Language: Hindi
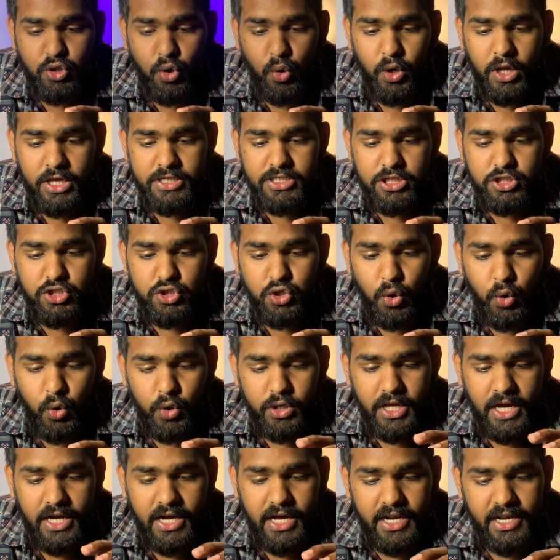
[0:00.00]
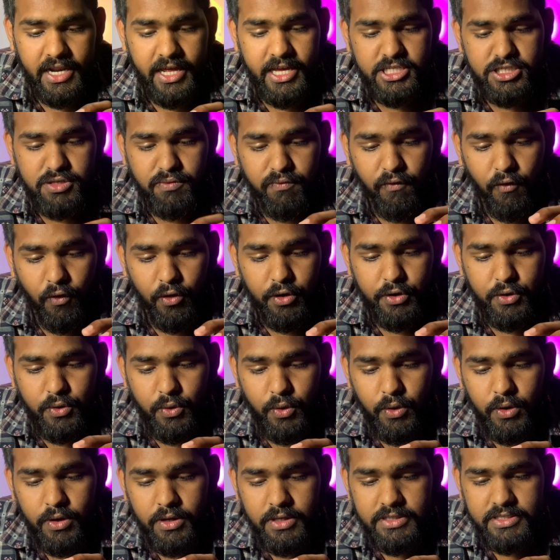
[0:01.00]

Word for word: थोड़ा सा छोटा करना है इस फॉन्ट को